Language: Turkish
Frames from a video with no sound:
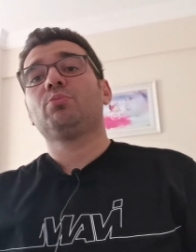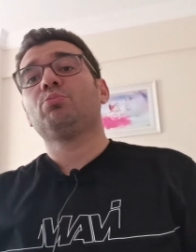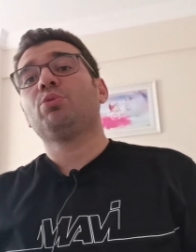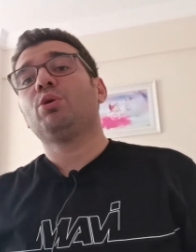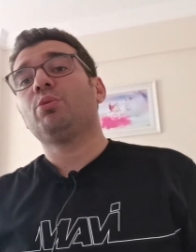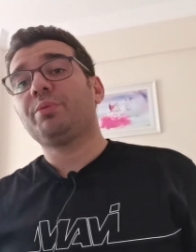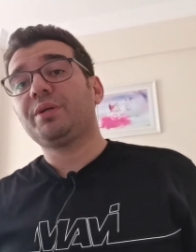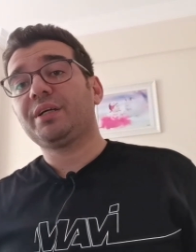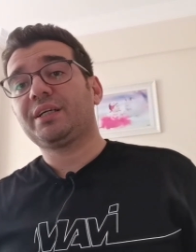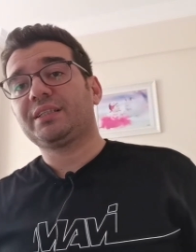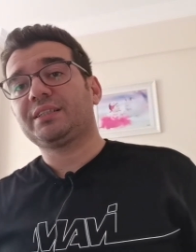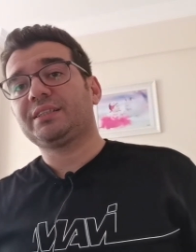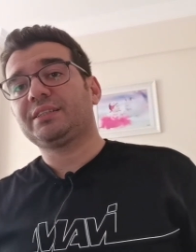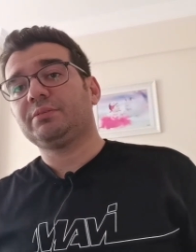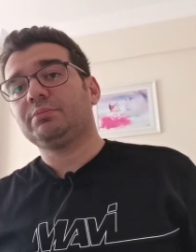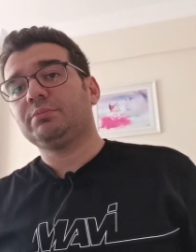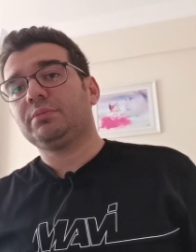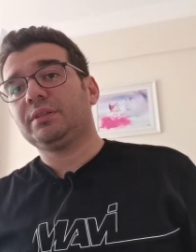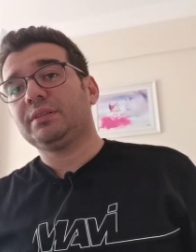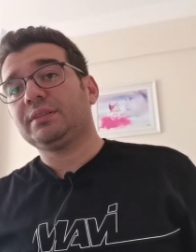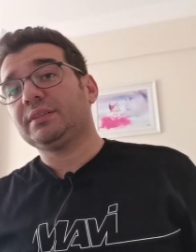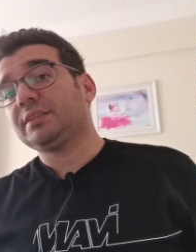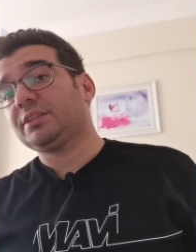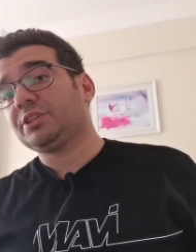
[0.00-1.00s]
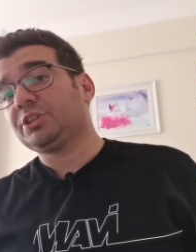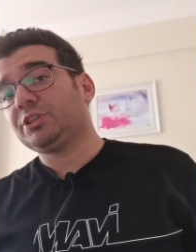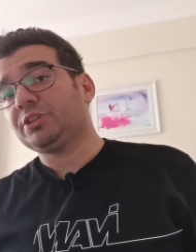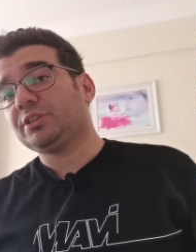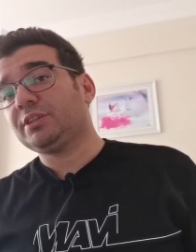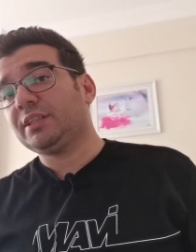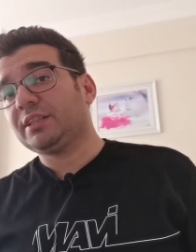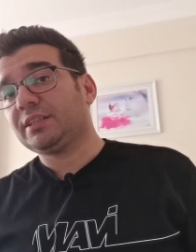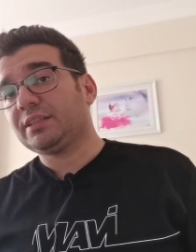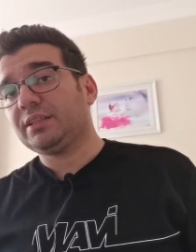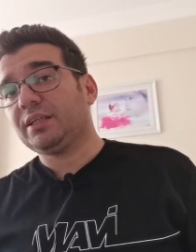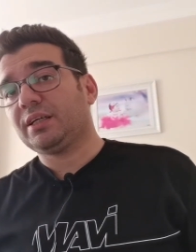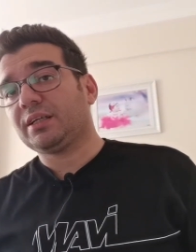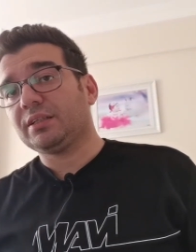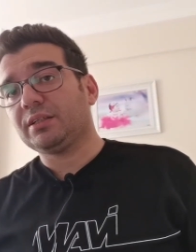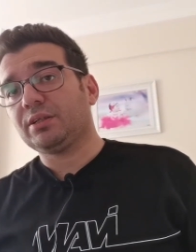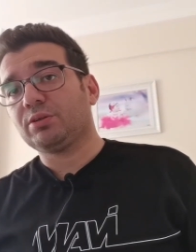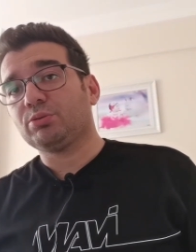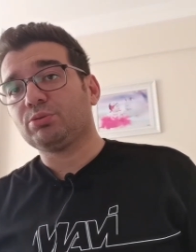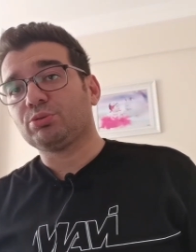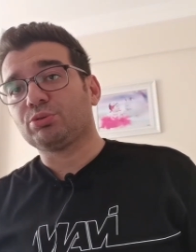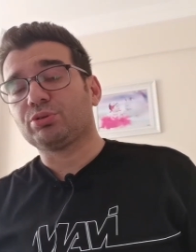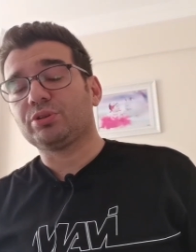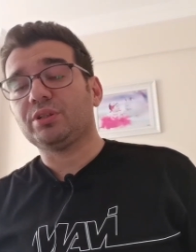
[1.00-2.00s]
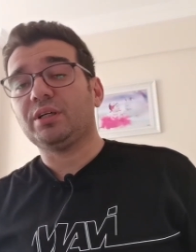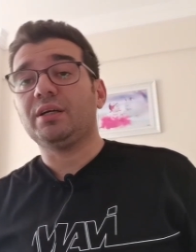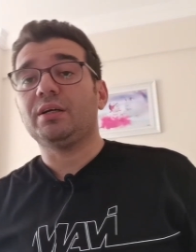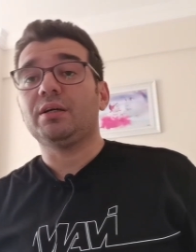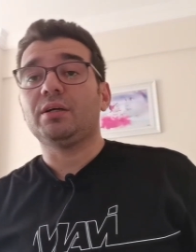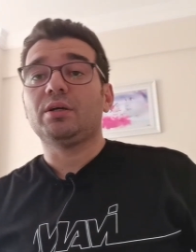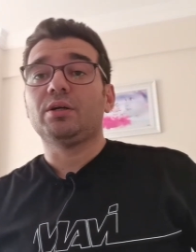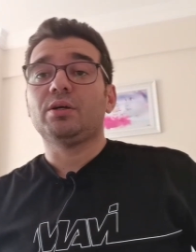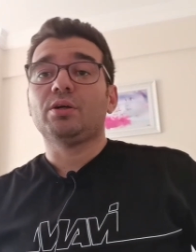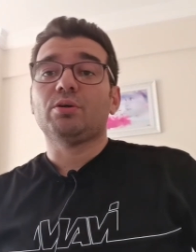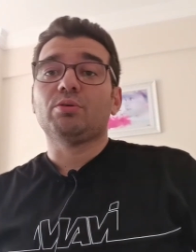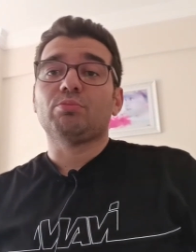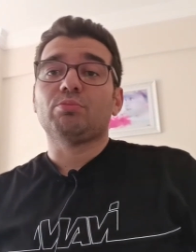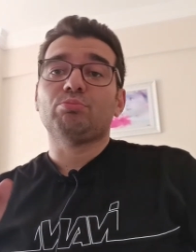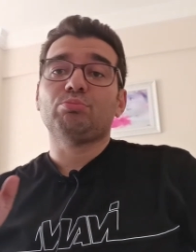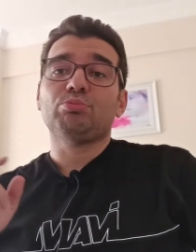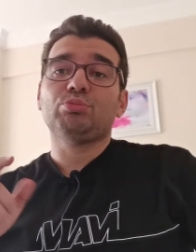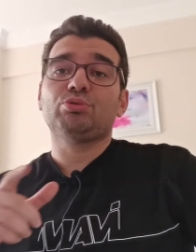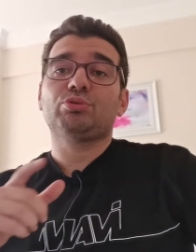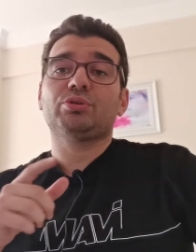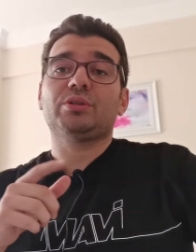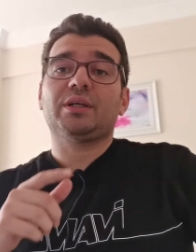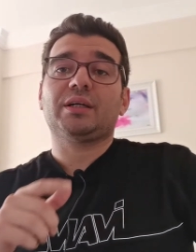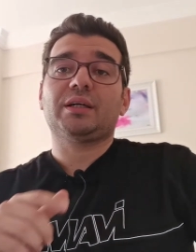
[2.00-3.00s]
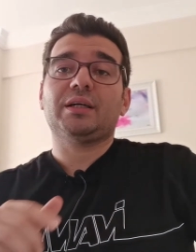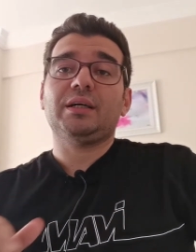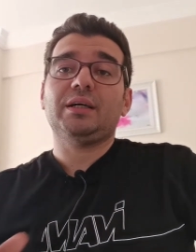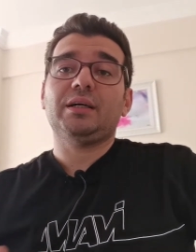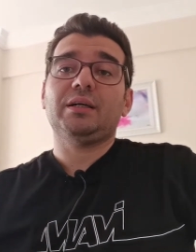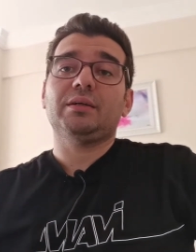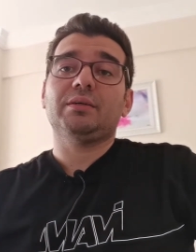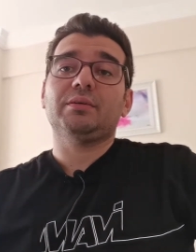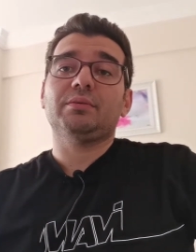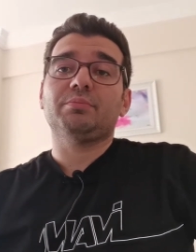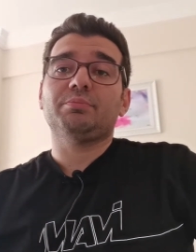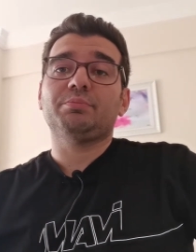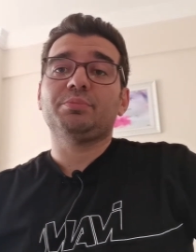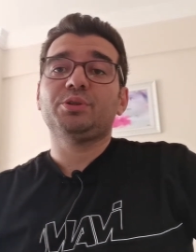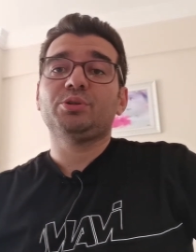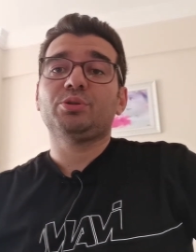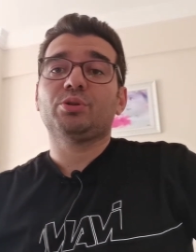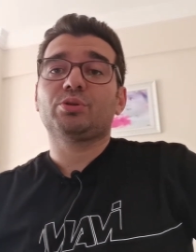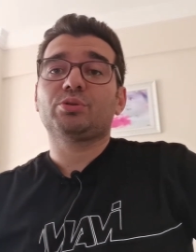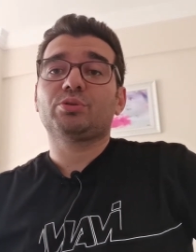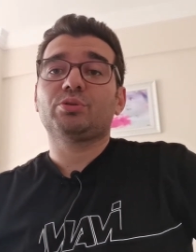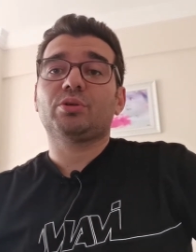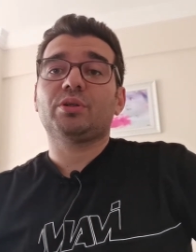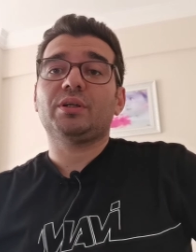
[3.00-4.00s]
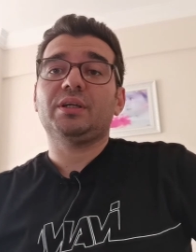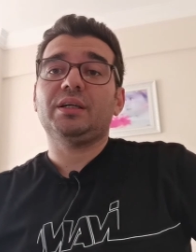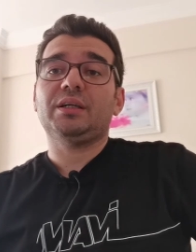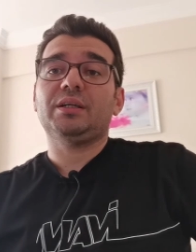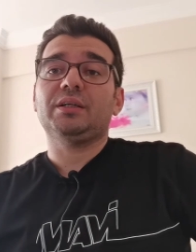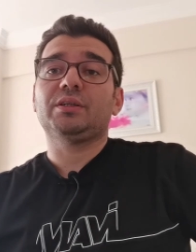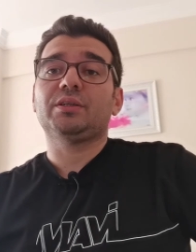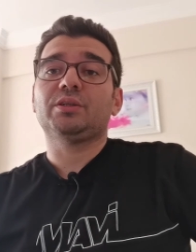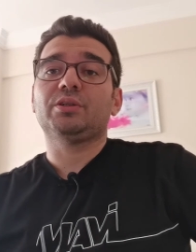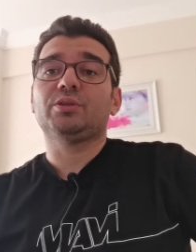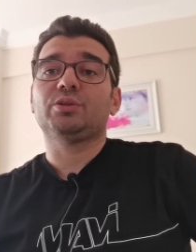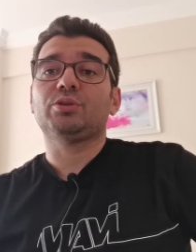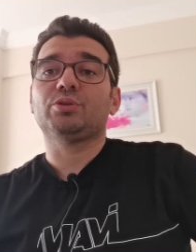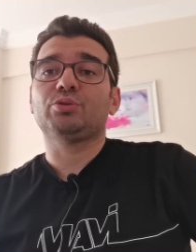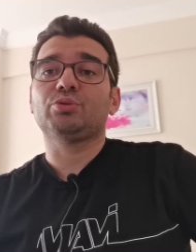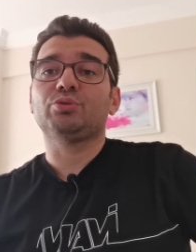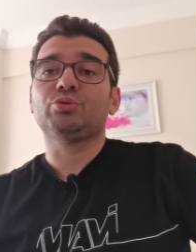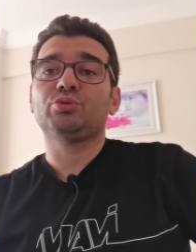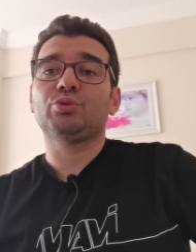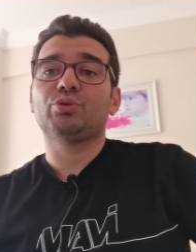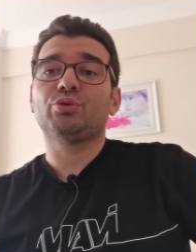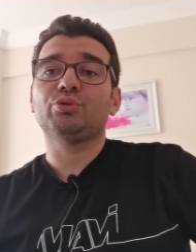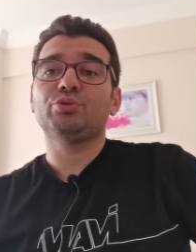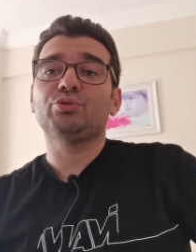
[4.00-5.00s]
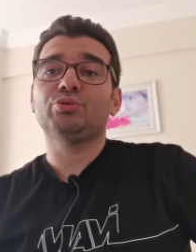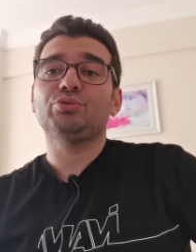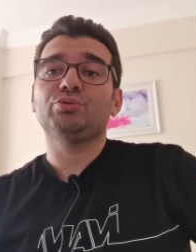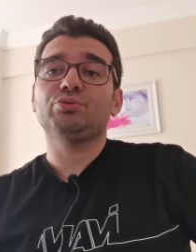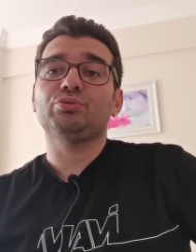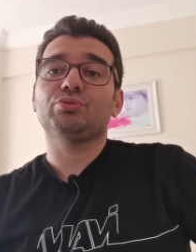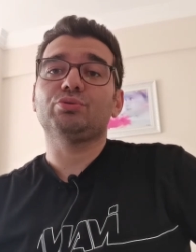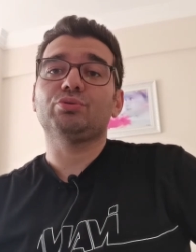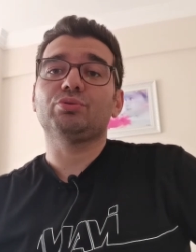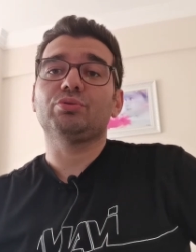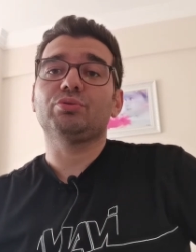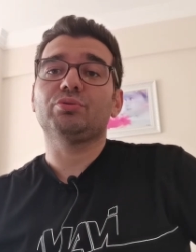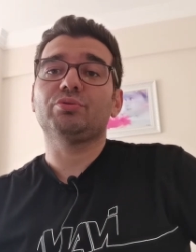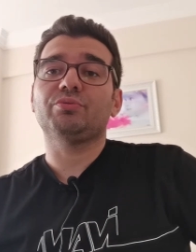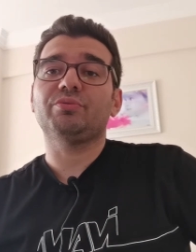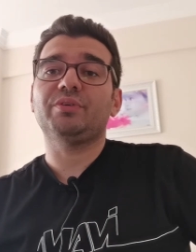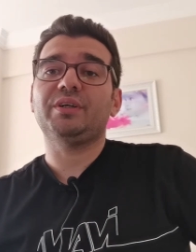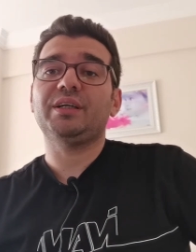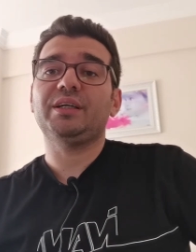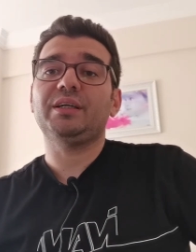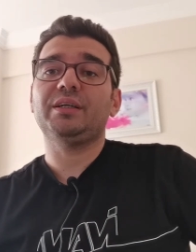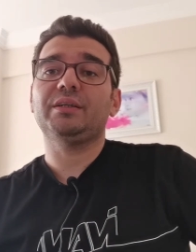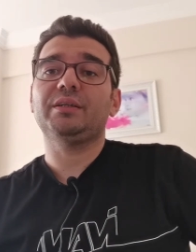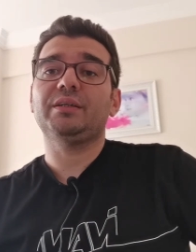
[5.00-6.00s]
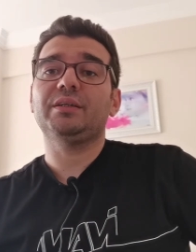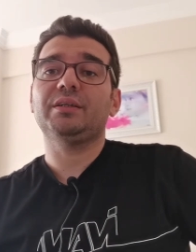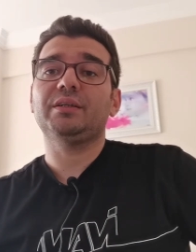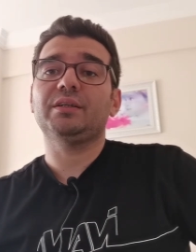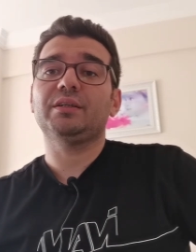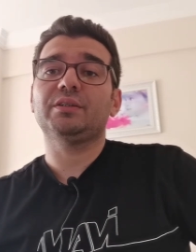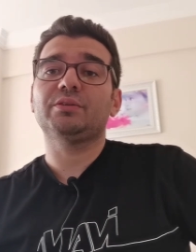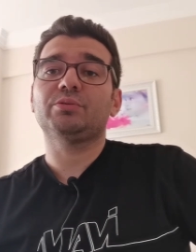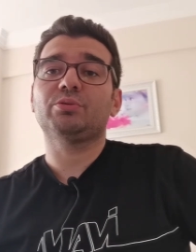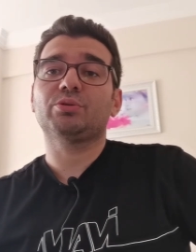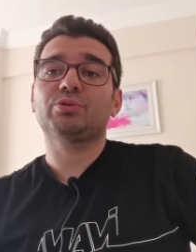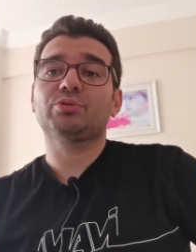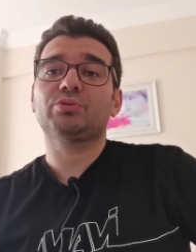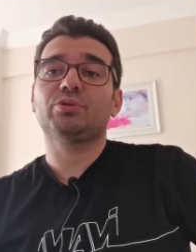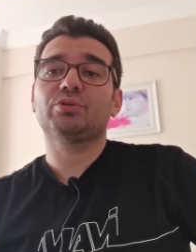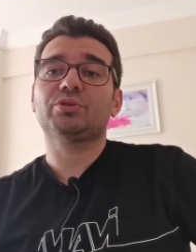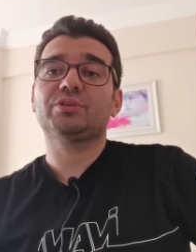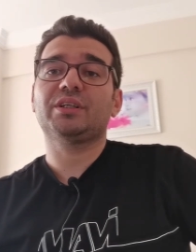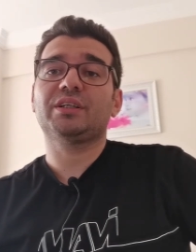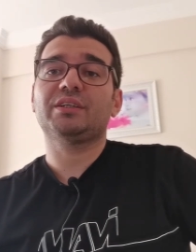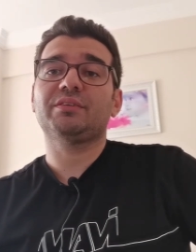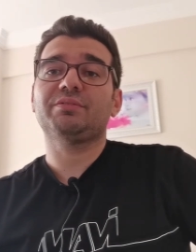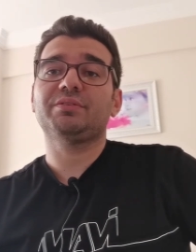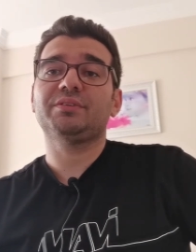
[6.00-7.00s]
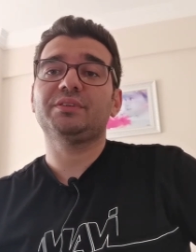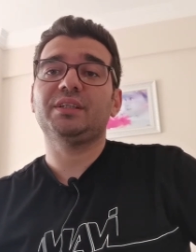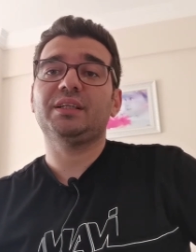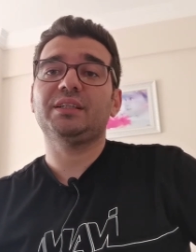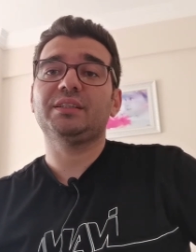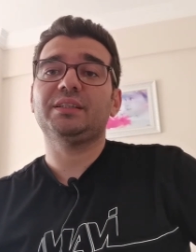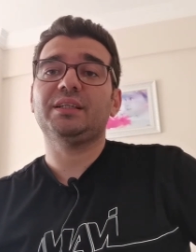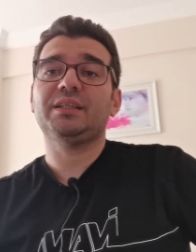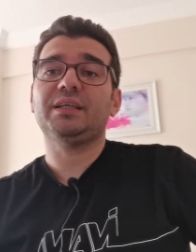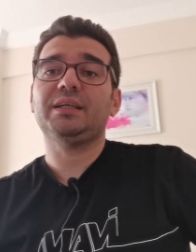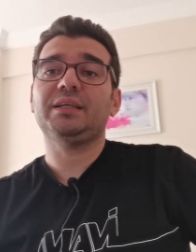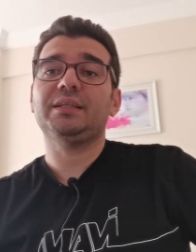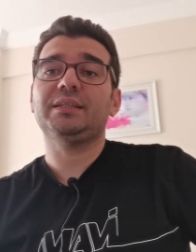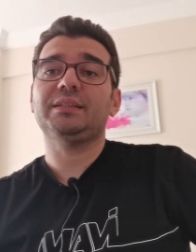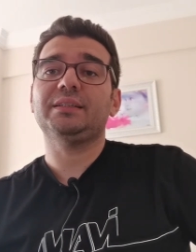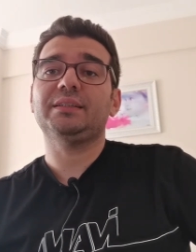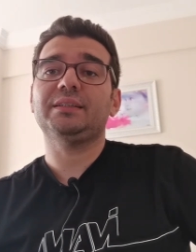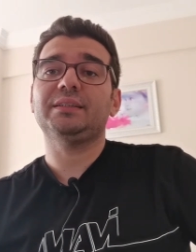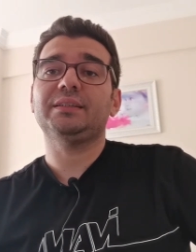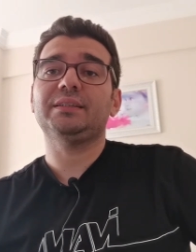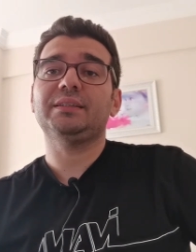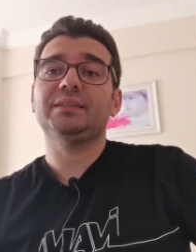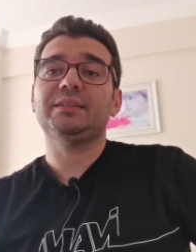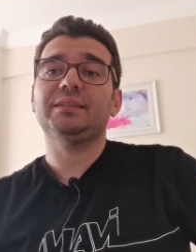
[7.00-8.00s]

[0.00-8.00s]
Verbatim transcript: böbrek kısımlarınızda şiddetli ağrılar olursa mutlaka bir doktora görünün ve e, doktor tarafından da e,